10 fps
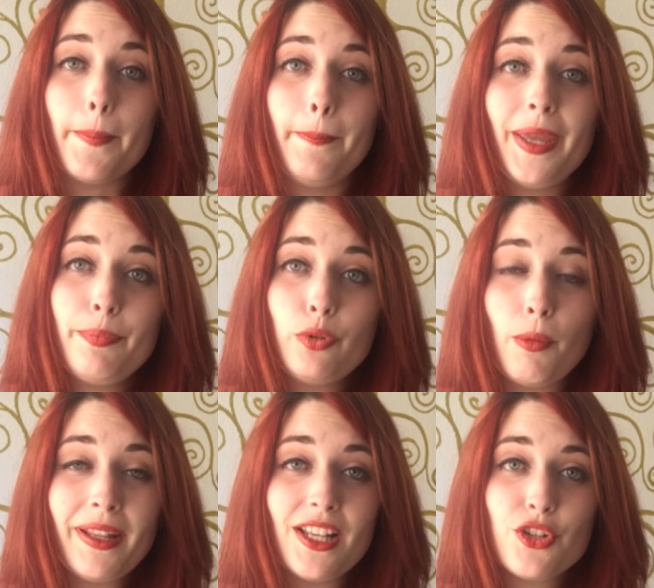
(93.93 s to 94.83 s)
Mais pour
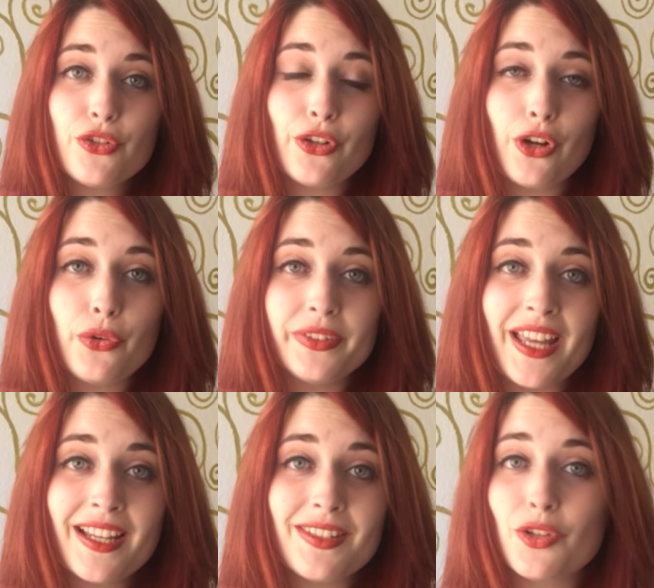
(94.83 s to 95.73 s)
remettre les choses dans leur
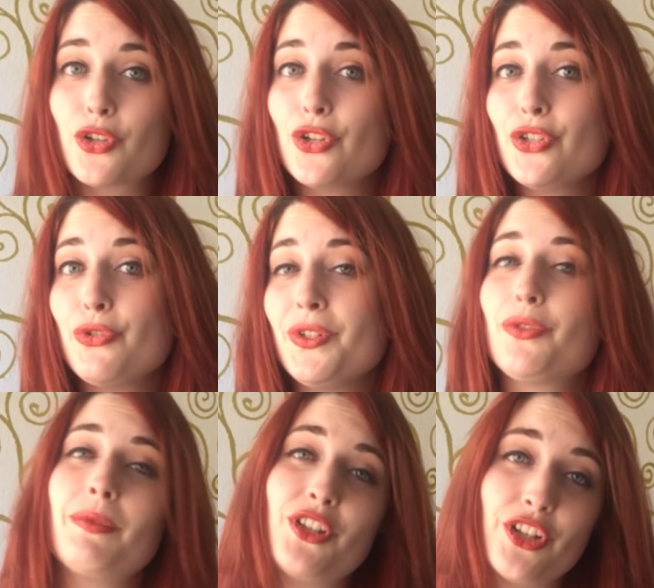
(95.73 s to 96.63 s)
contexte, je suis
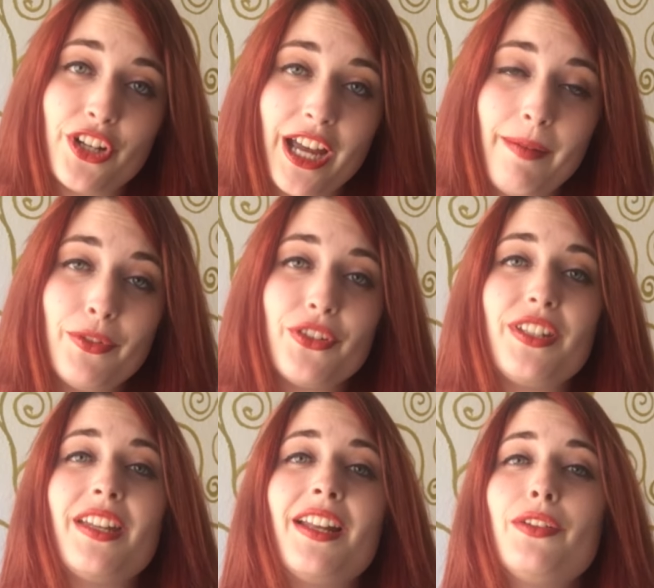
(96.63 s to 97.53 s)
obligée quand même de
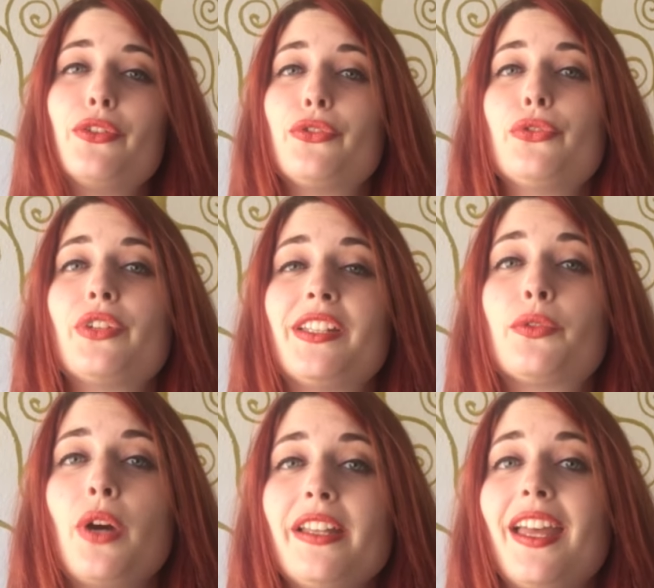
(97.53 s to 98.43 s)
signaler que Suicide
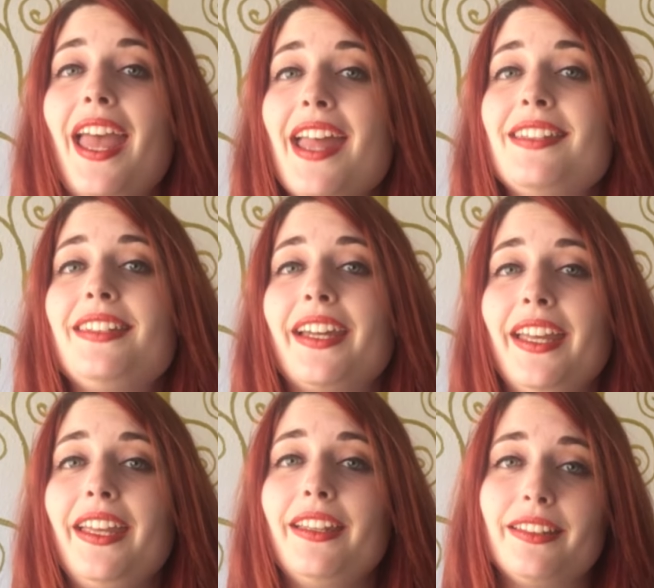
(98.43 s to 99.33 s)
Squad est
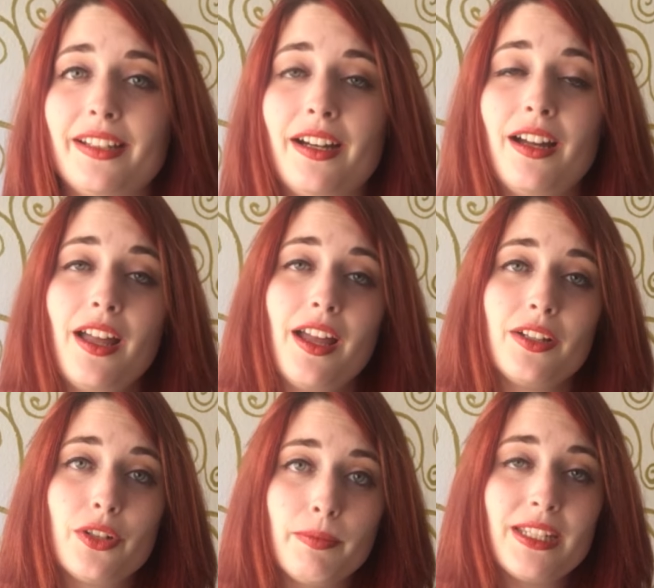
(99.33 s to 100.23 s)
tiré d'un
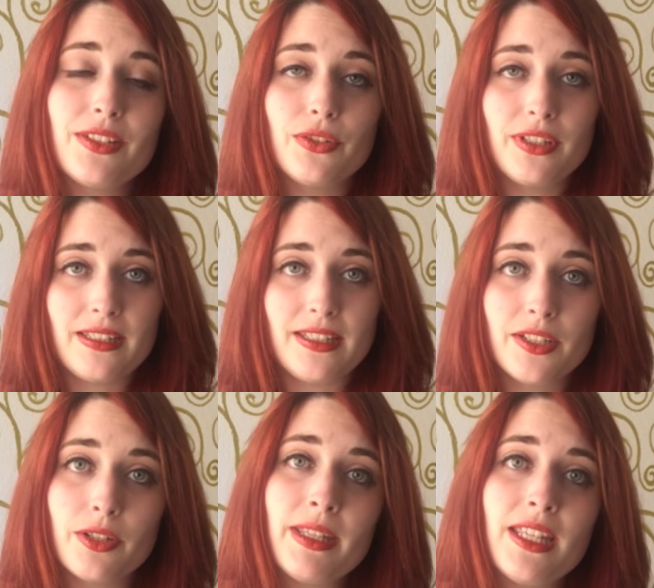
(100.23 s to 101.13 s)
comics de DC
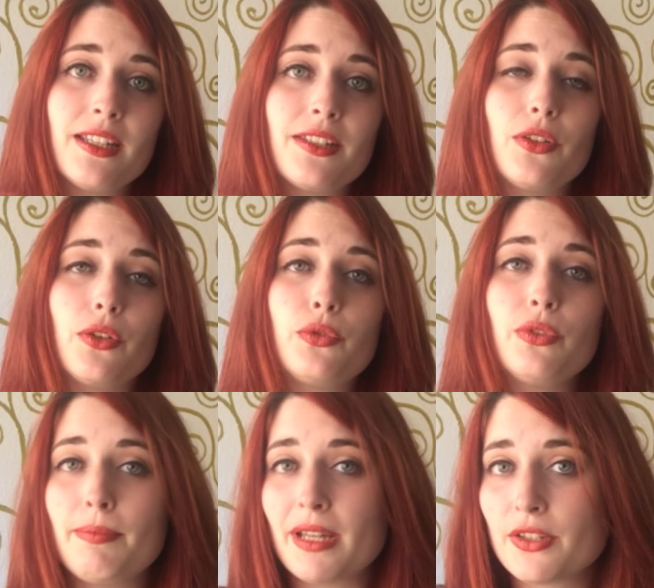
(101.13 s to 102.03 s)
Comics, que tous
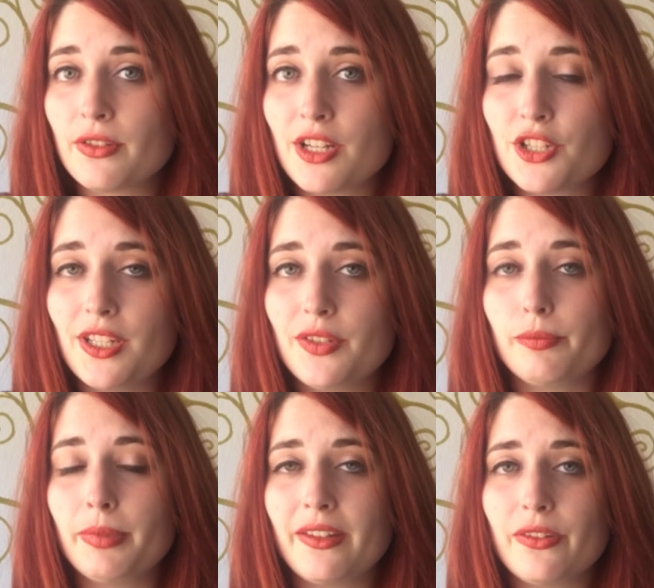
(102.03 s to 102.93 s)
les personnages qui
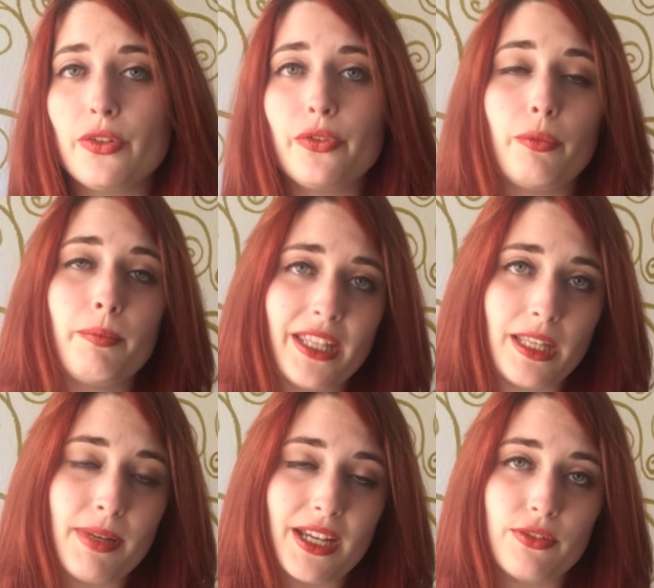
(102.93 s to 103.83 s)
sont présents sont bien
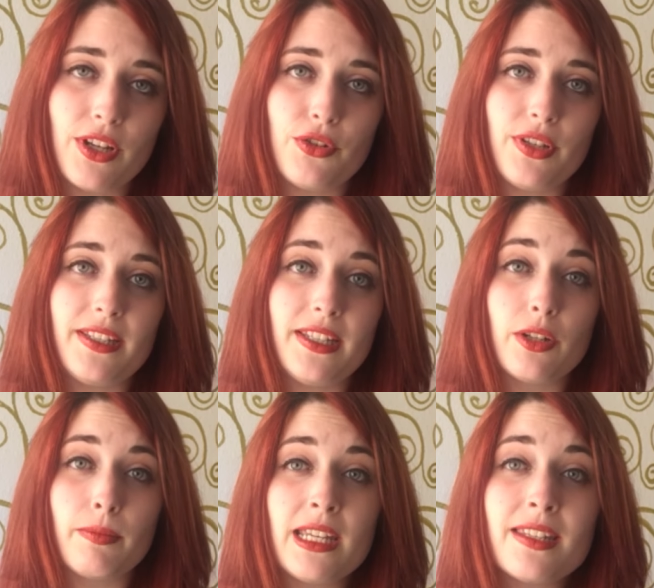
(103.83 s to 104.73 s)
des personnages de DC
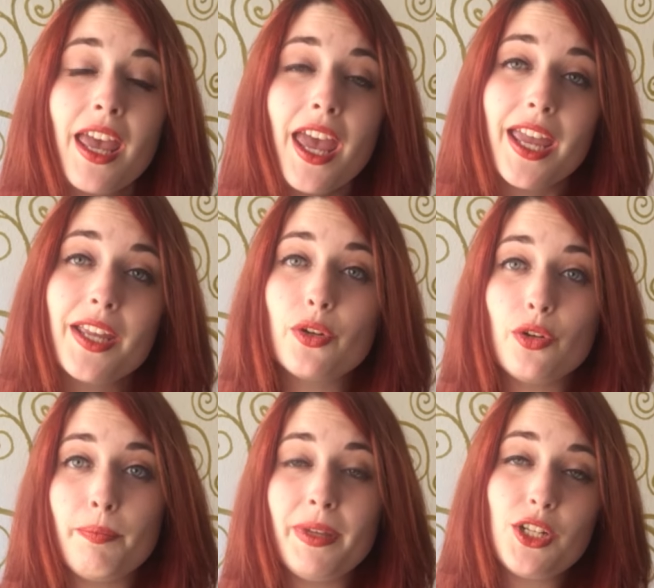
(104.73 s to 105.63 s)
Comics, et que
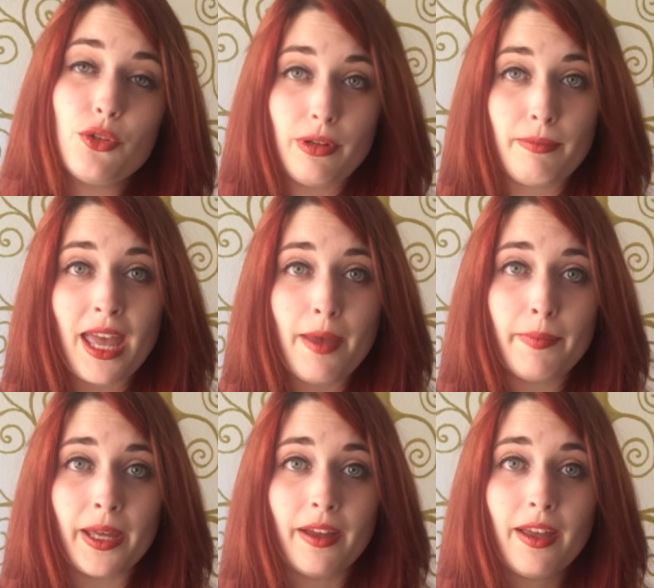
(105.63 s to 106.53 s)
le pitch
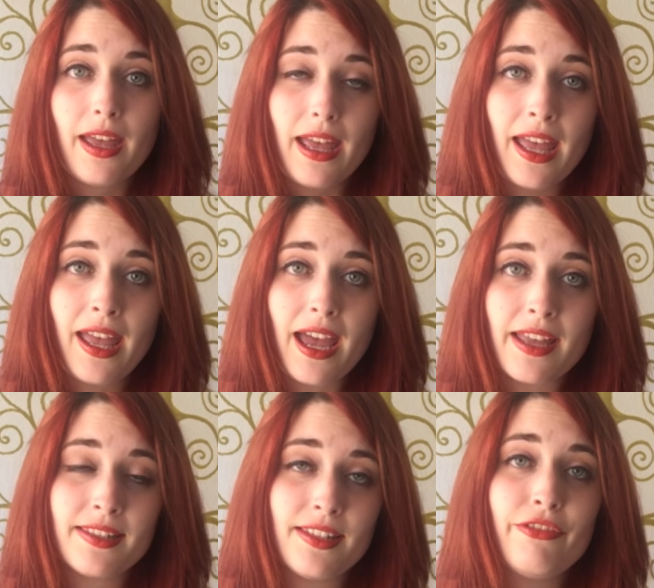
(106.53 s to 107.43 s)
lui-même est
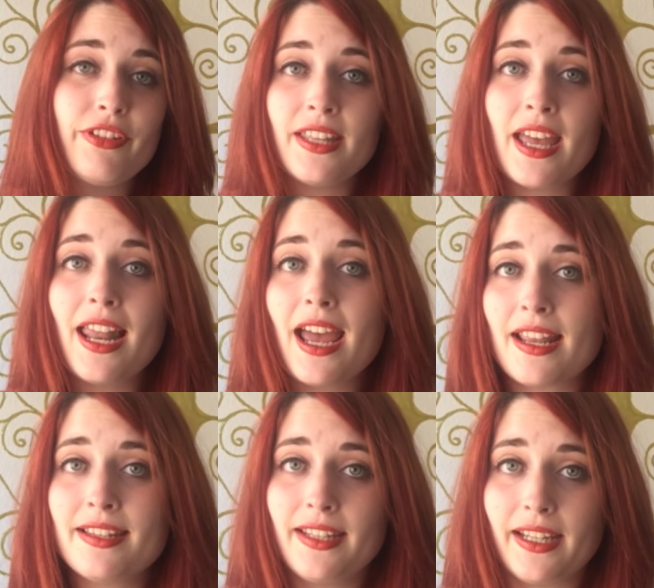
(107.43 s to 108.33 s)
assez fidèle à
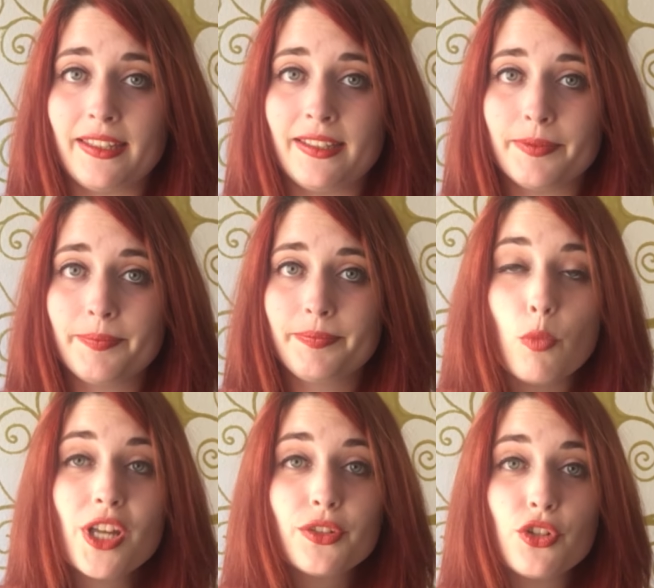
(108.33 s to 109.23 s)
la série.
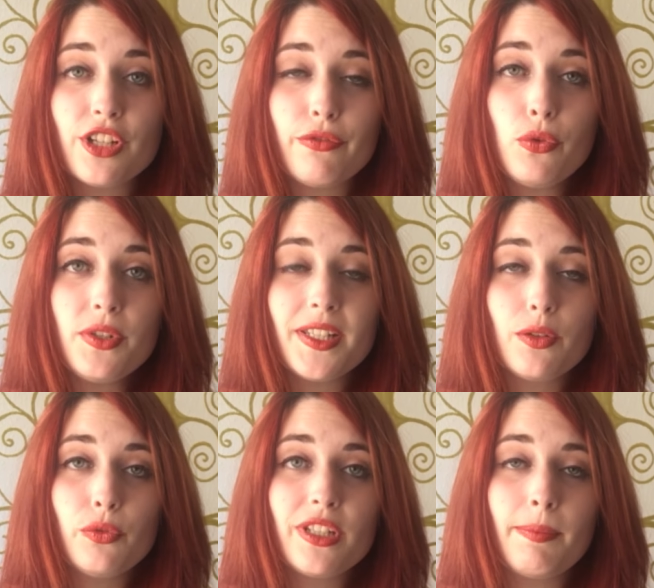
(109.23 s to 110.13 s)
Moi, ce que j'ai vu, c'est
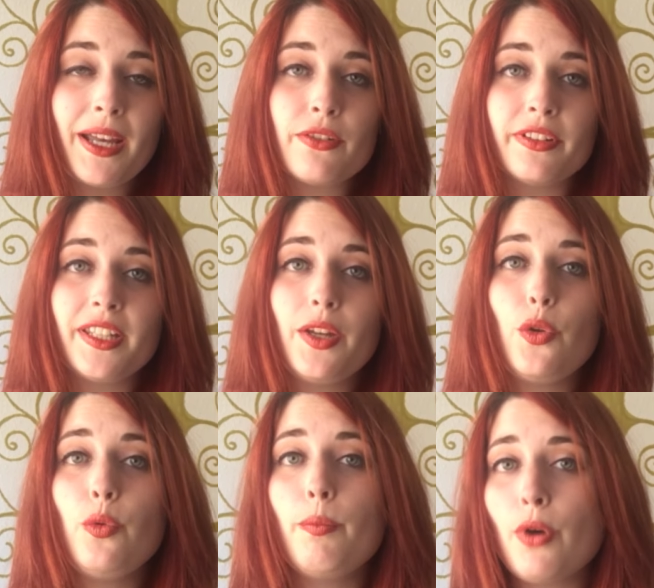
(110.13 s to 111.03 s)
qu'on nous a présenté
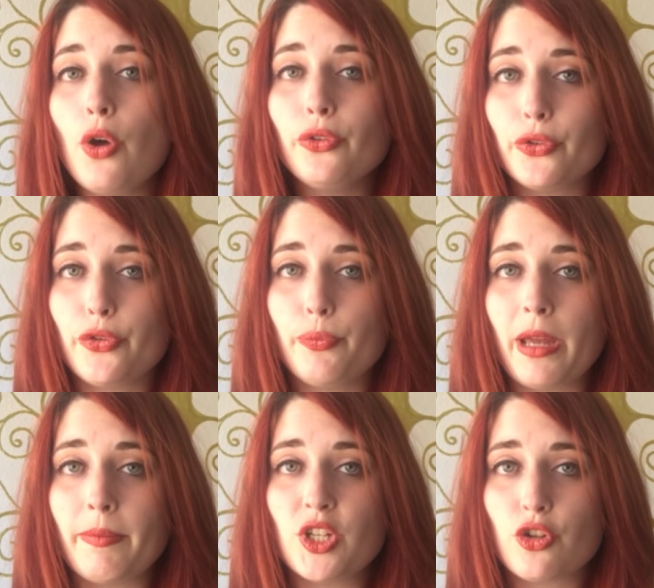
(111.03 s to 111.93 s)
une bande de
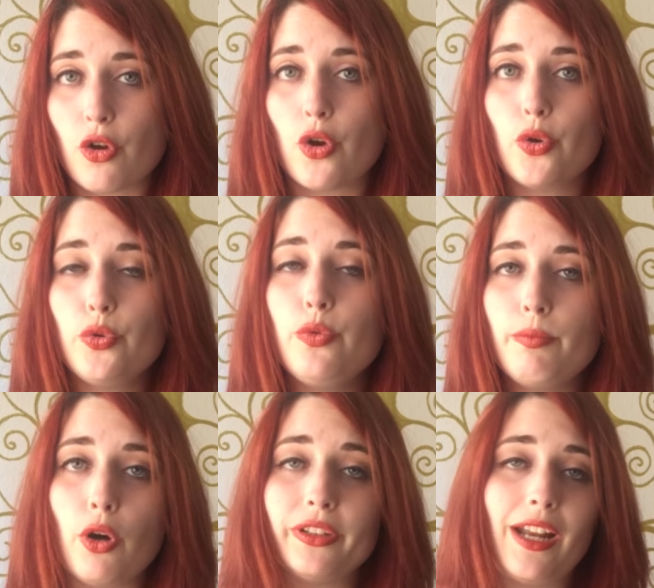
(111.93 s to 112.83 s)
super méchants. Une
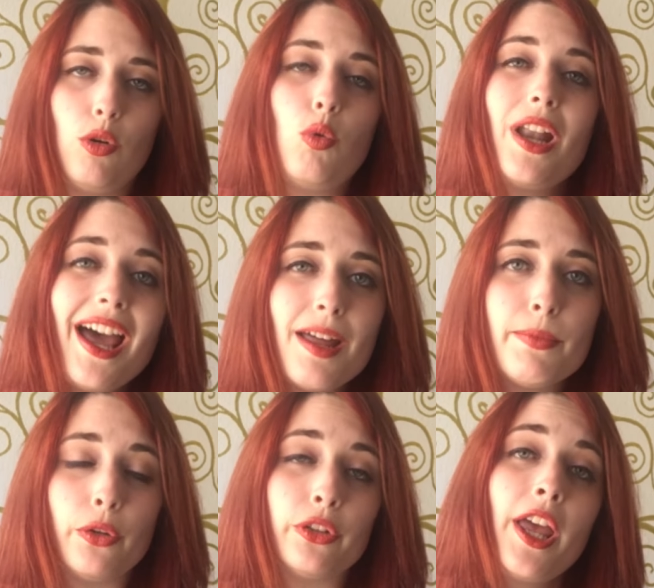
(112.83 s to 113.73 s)
bande. Alors, on l'a, la
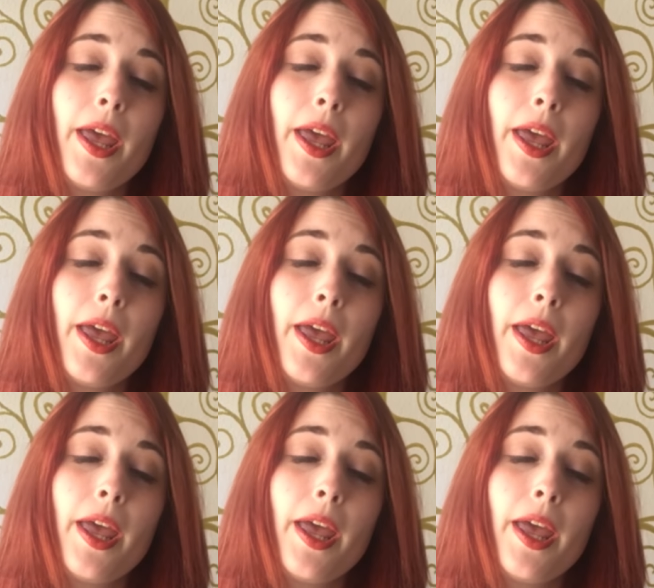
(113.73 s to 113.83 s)
bande.